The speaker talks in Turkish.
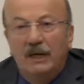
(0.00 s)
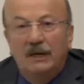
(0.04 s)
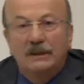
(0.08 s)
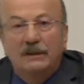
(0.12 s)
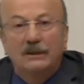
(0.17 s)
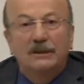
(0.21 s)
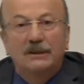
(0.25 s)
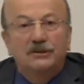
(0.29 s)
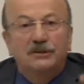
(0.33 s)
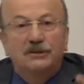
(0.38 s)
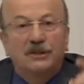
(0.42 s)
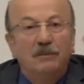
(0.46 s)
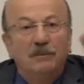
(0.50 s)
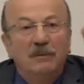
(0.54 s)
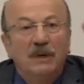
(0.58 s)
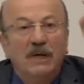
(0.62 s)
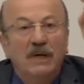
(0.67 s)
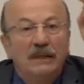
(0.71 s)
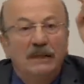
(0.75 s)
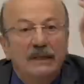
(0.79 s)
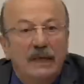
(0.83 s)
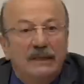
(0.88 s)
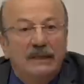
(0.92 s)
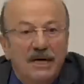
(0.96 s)
değerli arkadaşlarım
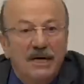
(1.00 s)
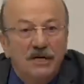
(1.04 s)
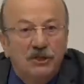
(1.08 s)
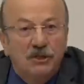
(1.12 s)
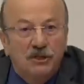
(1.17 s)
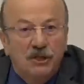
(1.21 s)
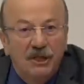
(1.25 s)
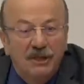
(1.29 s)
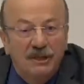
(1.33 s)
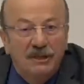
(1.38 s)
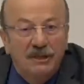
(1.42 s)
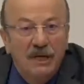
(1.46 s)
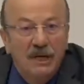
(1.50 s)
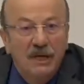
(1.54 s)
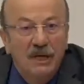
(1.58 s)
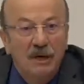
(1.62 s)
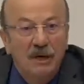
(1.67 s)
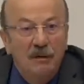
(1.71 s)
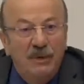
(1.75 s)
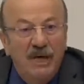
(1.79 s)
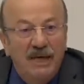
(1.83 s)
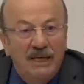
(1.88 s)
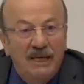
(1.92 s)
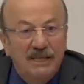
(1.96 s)
ya da işçidir.
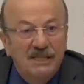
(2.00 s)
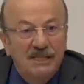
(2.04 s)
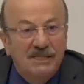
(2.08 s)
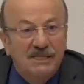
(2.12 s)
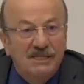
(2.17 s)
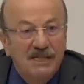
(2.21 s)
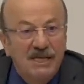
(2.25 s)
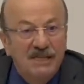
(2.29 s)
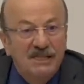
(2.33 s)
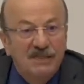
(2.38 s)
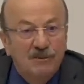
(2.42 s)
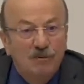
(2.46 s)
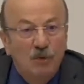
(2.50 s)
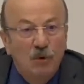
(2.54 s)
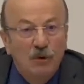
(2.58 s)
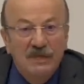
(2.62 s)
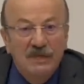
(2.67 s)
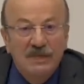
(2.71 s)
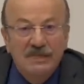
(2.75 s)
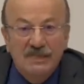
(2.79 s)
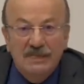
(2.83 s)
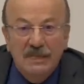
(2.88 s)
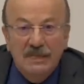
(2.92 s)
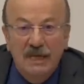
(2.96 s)
Peki siz bu
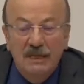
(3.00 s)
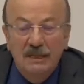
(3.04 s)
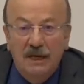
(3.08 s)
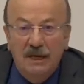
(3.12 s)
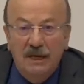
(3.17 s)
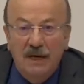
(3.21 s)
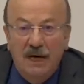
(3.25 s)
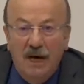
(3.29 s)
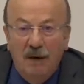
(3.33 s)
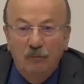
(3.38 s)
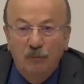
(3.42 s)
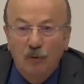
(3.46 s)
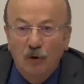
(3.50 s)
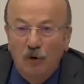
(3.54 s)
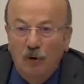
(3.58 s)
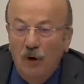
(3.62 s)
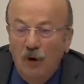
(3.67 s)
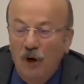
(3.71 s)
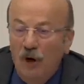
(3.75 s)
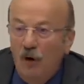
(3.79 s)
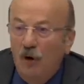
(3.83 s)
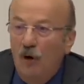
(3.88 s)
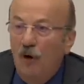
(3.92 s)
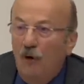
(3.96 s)
insanlara,
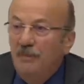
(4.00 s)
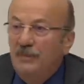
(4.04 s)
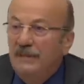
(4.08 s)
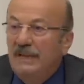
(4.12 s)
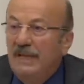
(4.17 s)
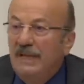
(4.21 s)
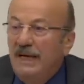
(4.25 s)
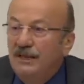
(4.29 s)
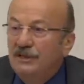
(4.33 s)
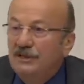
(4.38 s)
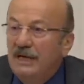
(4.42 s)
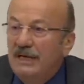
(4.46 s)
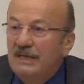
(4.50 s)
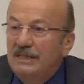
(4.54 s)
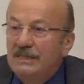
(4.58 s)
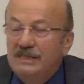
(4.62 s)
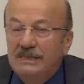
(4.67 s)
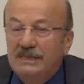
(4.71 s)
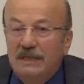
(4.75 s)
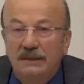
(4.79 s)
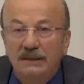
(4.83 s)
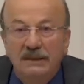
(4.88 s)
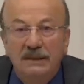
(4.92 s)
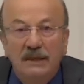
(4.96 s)
bu on binlerce
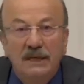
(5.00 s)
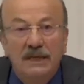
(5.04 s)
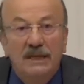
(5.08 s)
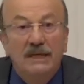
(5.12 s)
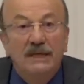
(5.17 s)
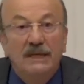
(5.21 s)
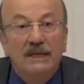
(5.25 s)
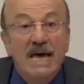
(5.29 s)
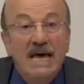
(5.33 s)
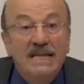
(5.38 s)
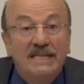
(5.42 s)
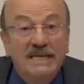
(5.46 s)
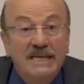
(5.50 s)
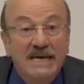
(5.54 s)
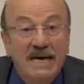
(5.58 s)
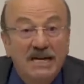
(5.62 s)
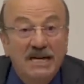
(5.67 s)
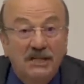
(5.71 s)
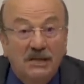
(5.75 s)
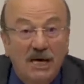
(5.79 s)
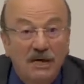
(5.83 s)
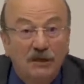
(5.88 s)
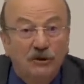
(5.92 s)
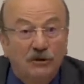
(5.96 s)
insanı ne
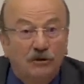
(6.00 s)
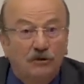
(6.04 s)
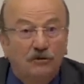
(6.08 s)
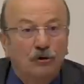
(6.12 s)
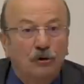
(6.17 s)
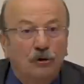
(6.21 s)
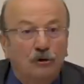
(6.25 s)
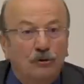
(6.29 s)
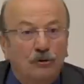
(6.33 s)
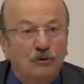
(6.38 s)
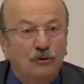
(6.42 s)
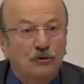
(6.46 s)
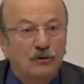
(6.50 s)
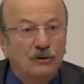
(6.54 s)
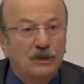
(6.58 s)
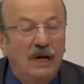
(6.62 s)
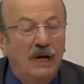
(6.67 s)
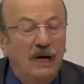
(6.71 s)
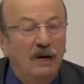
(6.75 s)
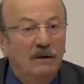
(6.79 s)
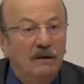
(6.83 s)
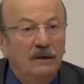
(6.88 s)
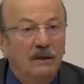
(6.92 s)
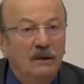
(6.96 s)
diye çalıştırıyordunuz
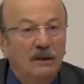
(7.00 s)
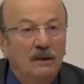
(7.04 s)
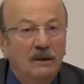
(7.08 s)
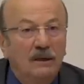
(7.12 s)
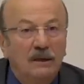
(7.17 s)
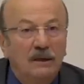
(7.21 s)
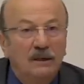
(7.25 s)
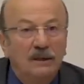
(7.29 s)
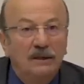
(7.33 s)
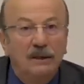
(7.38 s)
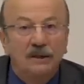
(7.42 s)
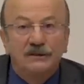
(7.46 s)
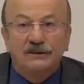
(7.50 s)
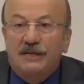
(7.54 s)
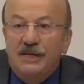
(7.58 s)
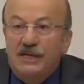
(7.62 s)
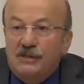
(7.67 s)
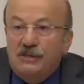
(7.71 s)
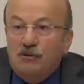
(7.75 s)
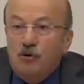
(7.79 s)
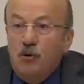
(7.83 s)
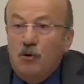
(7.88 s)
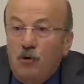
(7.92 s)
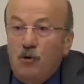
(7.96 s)
ya?
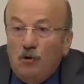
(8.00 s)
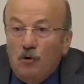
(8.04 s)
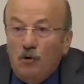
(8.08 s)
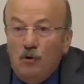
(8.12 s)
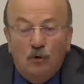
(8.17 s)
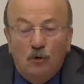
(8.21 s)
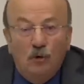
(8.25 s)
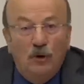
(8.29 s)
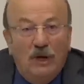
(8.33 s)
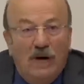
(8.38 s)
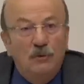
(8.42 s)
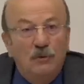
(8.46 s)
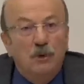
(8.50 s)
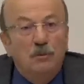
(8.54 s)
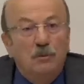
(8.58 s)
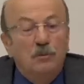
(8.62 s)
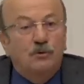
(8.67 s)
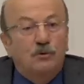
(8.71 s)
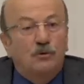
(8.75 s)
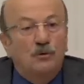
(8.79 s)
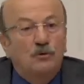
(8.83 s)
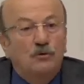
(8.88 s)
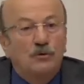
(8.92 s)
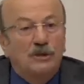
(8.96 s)
Siz hukuk uygulamıyor
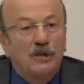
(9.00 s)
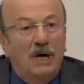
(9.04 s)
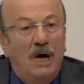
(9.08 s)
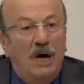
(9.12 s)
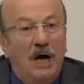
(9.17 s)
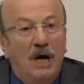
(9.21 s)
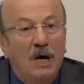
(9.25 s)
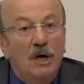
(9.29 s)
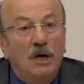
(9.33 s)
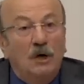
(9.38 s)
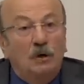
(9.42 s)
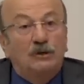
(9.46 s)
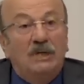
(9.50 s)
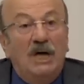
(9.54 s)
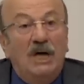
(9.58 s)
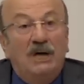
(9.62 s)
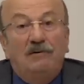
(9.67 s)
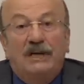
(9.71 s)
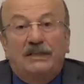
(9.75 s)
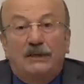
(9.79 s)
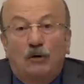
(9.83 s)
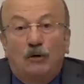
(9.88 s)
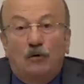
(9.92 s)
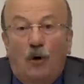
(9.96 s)
musunuz ya?
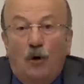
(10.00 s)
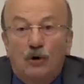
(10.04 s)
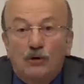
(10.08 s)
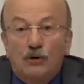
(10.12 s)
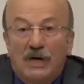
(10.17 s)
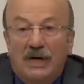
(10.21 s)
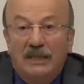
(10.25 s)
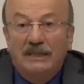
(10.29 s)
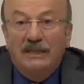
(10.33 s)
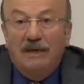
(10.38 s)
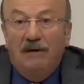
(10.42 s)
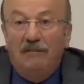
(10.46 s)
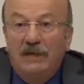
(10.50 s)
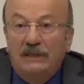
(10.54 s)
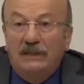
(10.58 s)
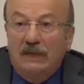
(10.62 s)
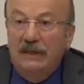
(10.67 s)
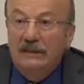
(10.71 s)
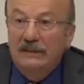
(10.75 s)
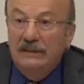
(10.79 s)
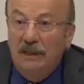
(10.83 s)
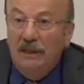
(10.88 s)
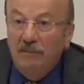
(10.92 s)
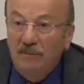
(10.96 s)
Devleti korsan
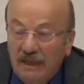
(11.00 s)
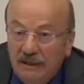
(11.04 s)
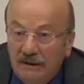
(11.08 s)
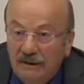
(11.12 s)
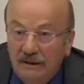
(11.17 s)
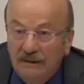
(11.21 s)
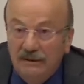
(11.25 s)
devlet haline mi